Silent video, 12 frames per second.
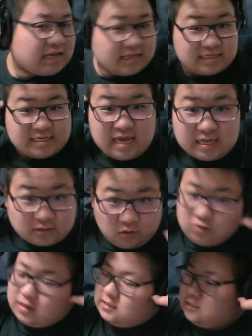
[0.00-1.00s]
いい
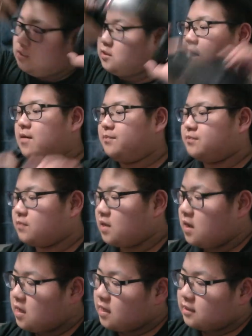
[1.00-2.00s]
ヘッドホン買っちゃっただか
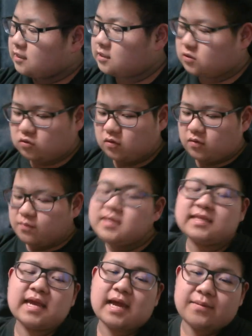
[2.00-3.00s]
らそのみ
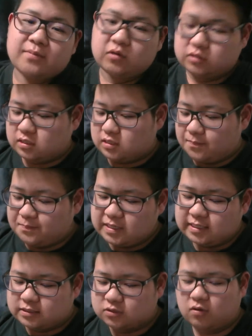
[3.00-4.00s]
んなが持ってるね
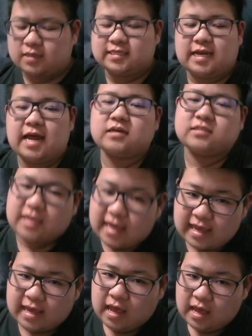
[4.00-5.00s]
ビーツとかじゃなく
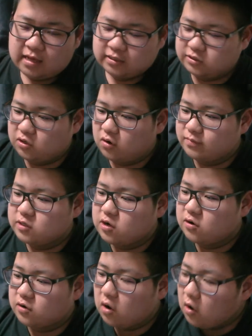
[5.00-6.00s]
て業務
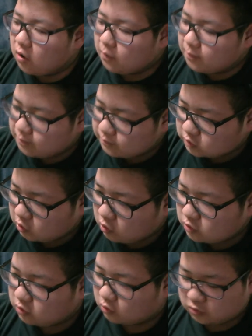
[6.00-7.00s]
用のそ
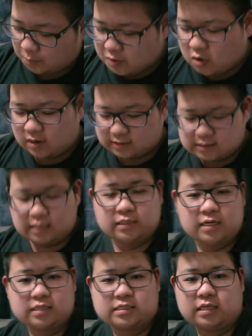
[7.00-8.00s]
ういう本当プロが使って
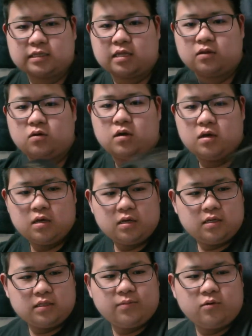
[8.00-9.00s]
るやつ買ったの
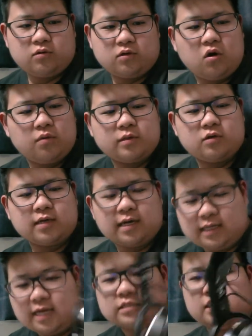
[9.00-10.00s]
でも業務用だか
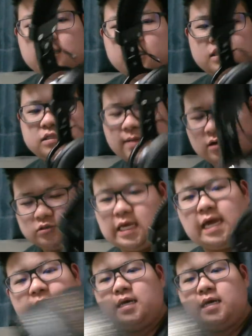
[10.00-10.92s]
ら安い1万5000円